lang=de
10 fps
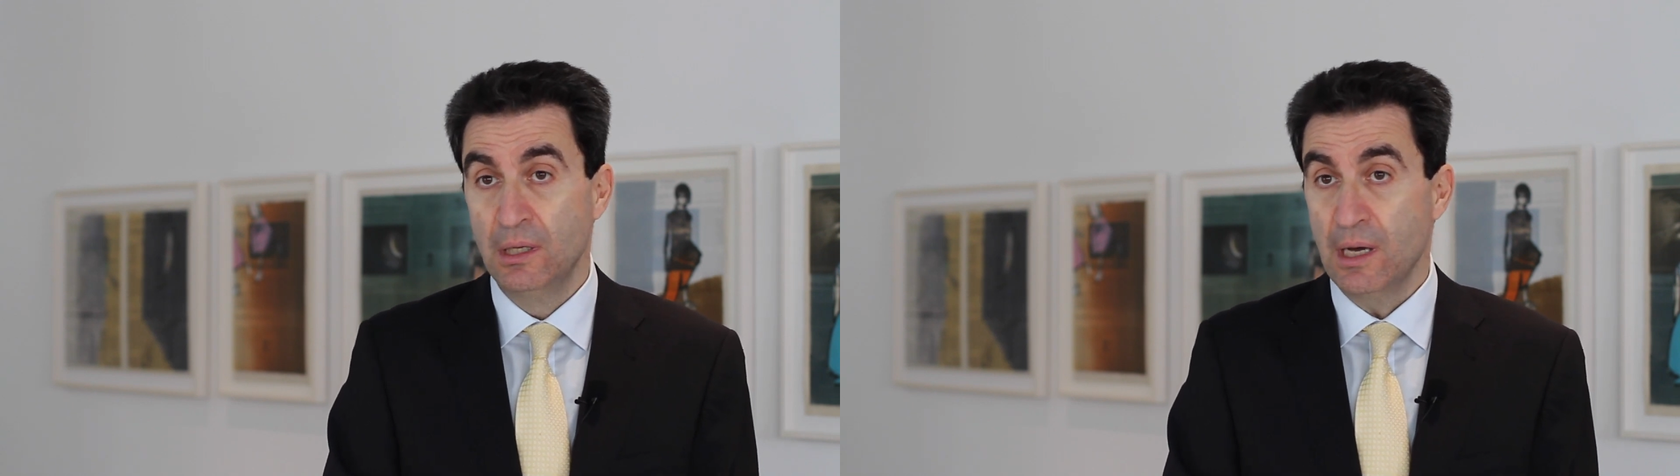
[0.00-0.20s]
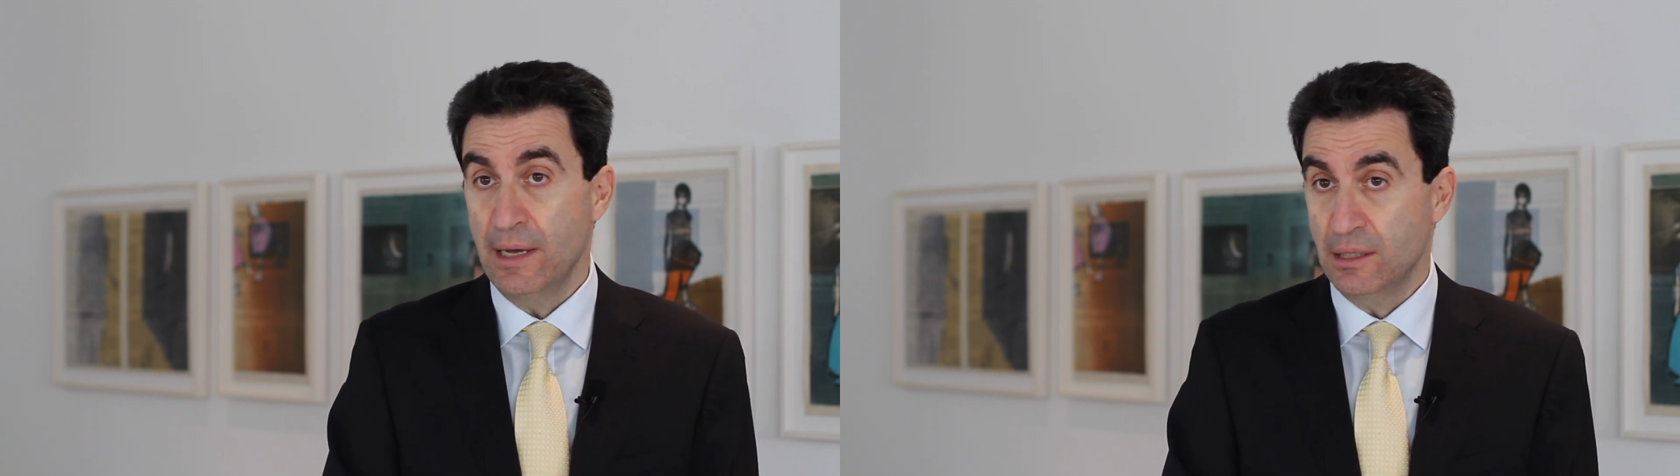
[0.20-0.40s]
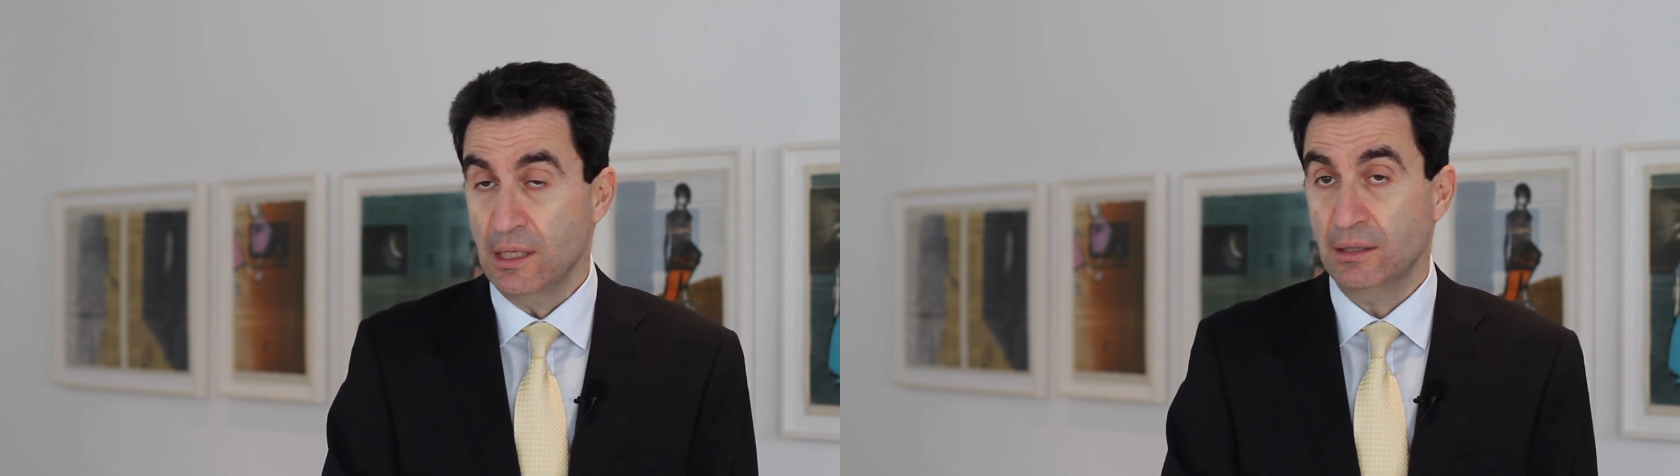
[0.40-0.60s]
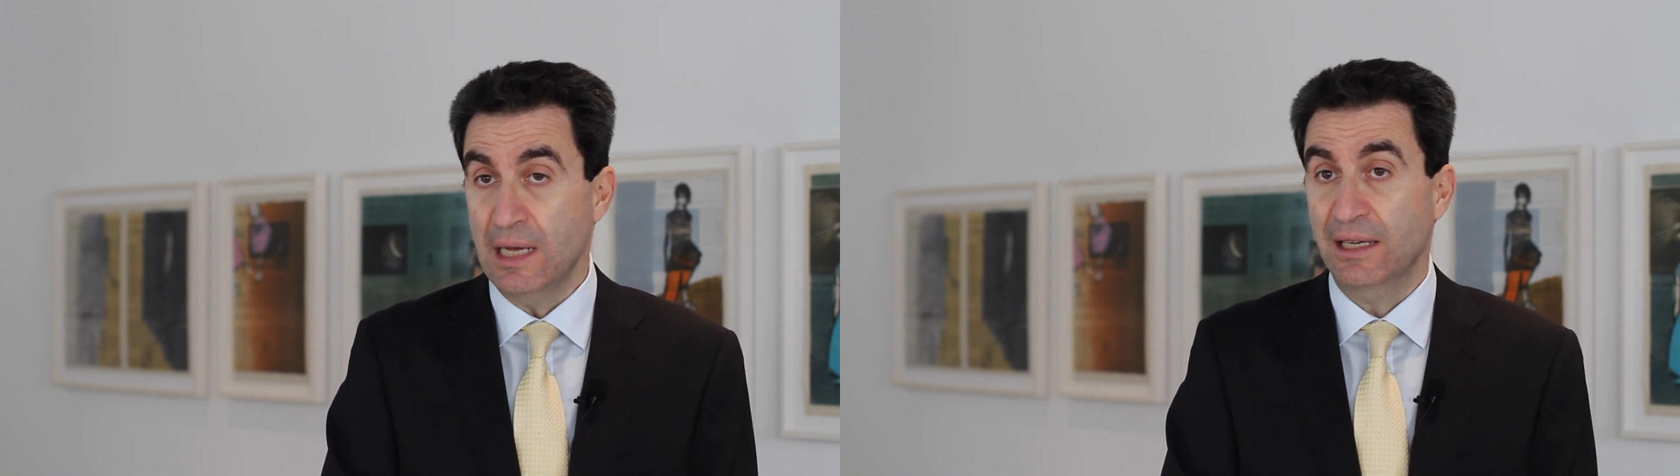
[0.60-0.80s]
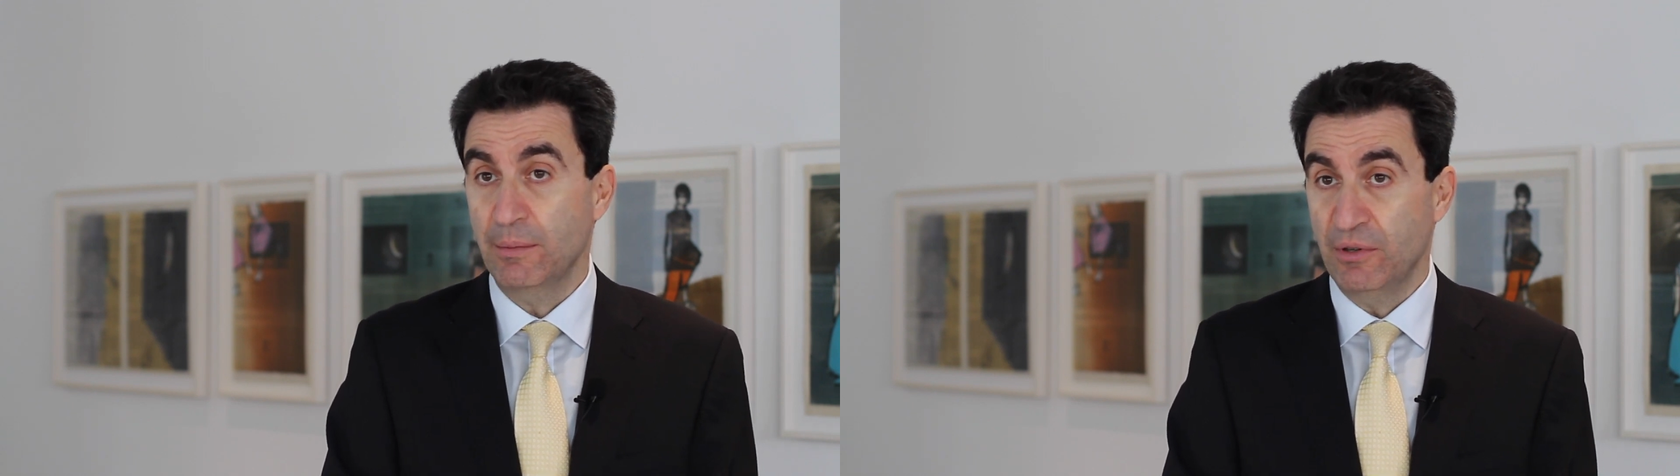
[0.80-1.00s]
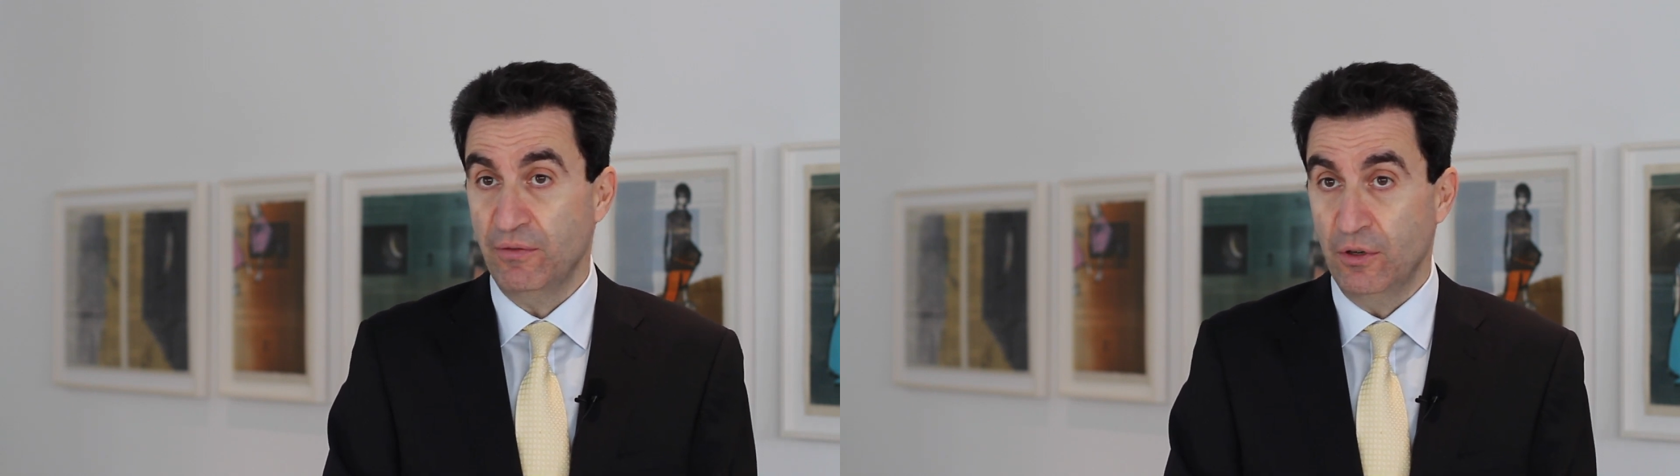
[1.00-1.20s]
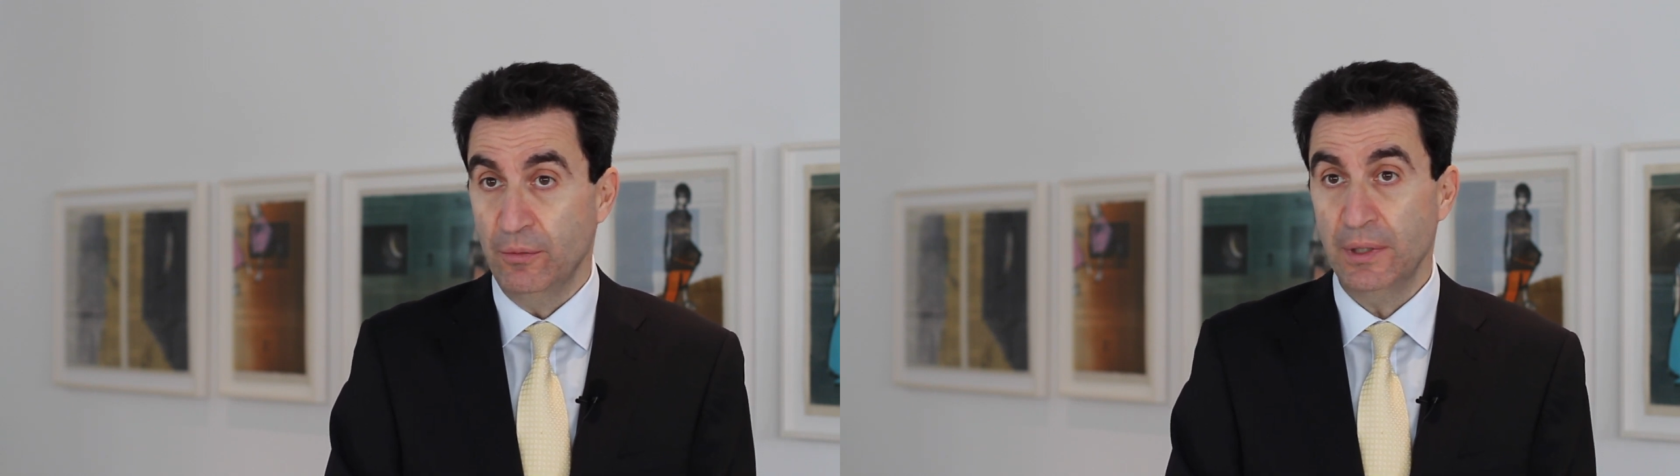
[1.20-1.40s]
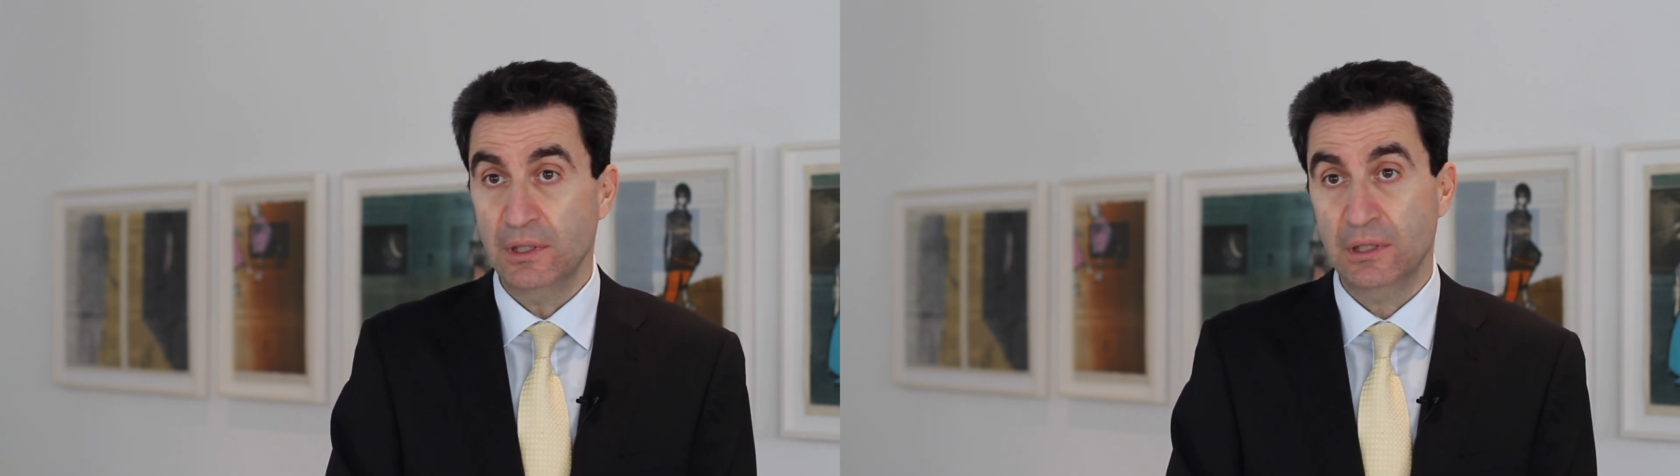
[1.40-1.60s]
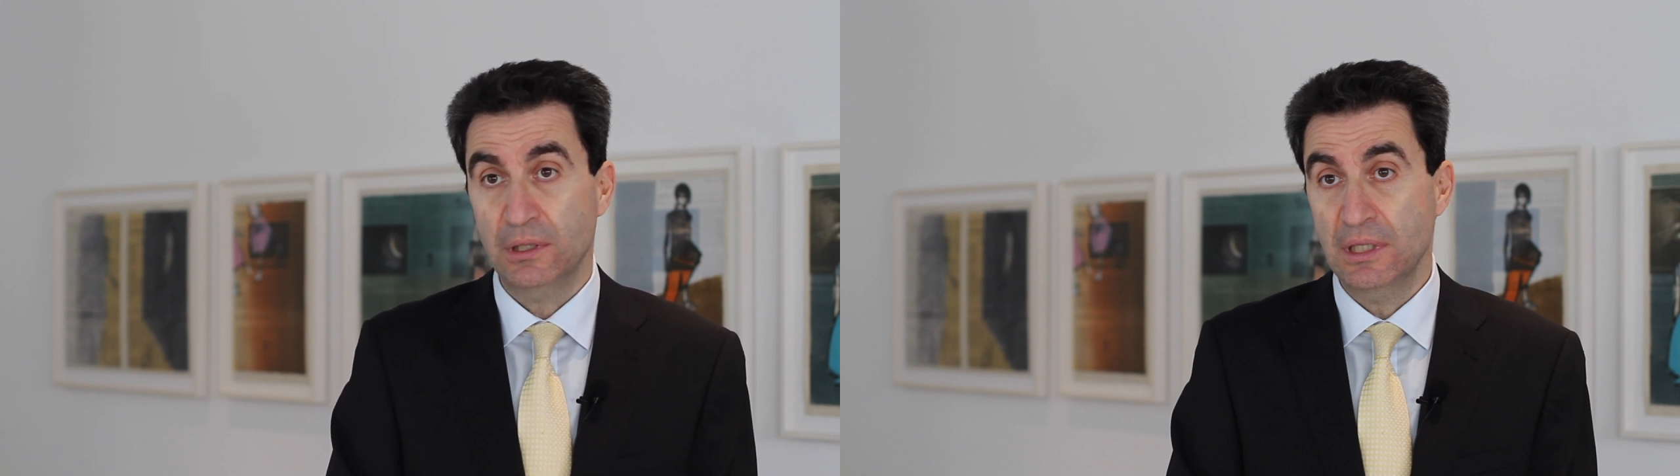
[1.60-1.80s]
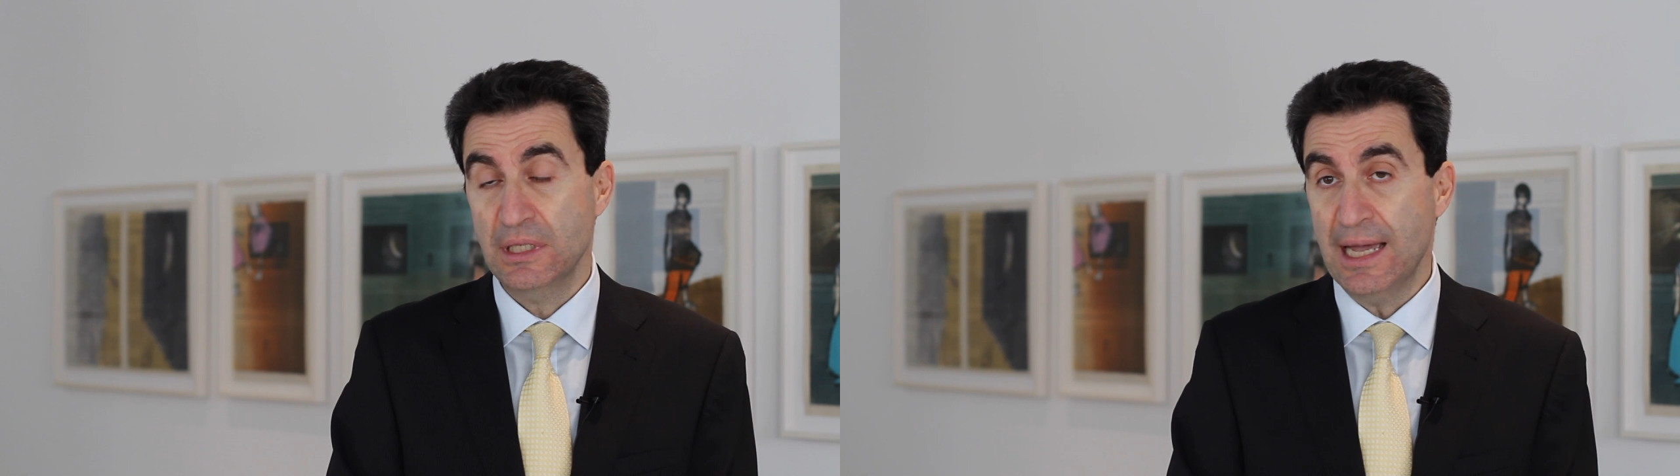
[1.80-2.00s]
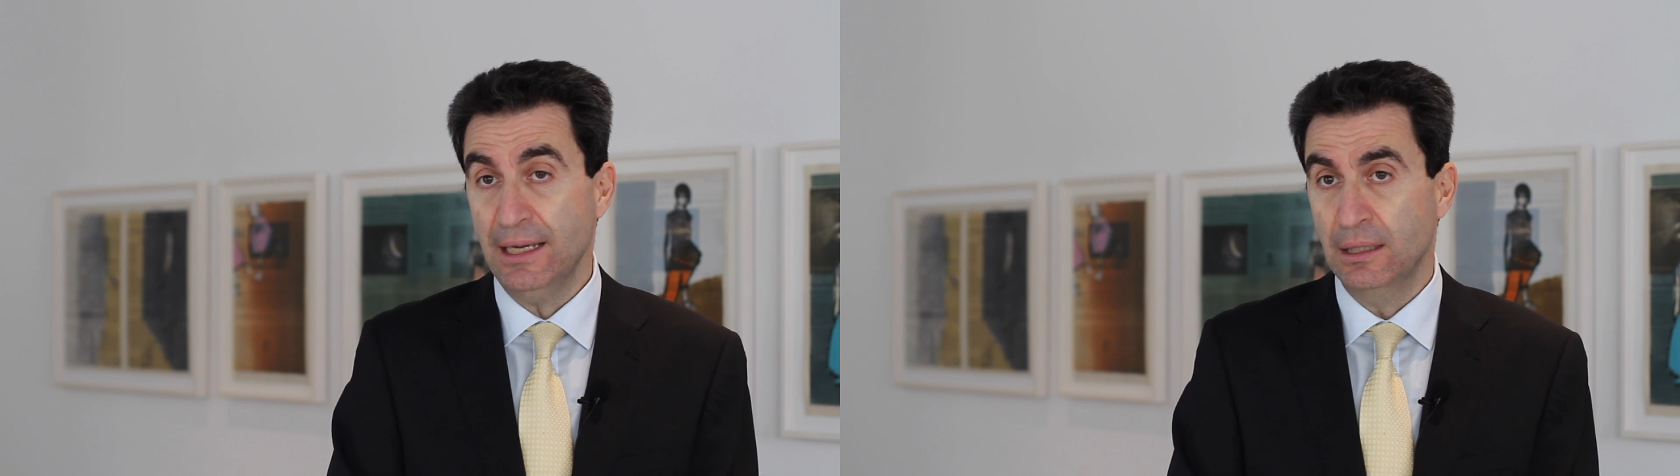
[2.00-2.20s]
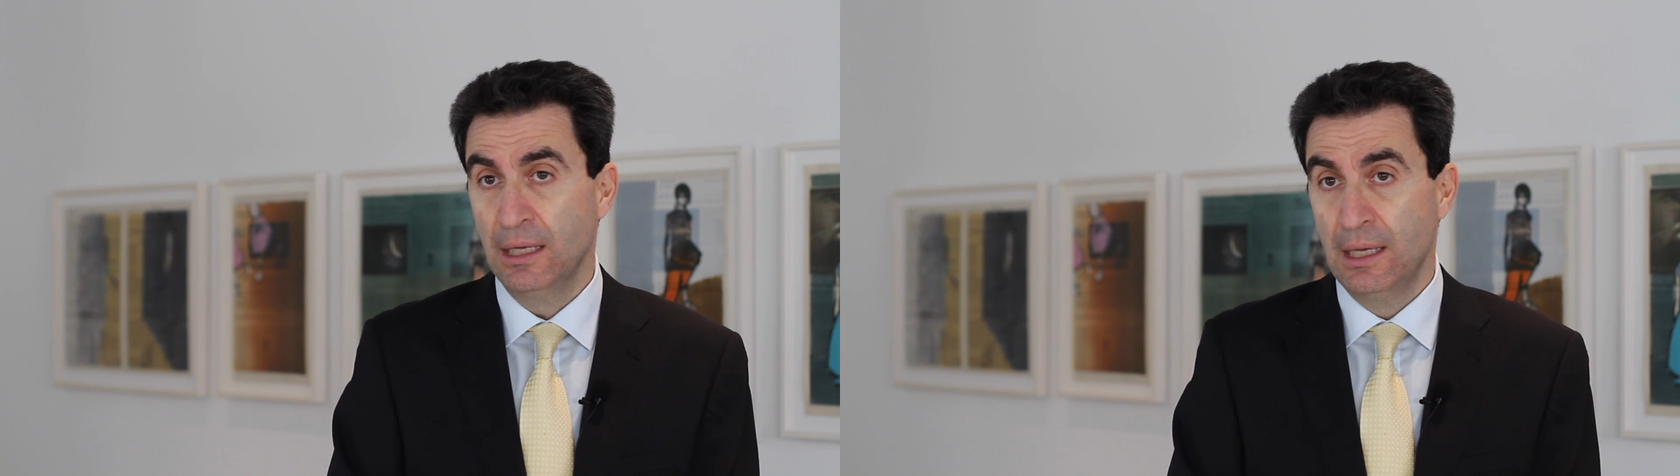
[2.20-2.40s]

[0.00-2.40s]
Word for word: eine sehr starke Performance gezeigt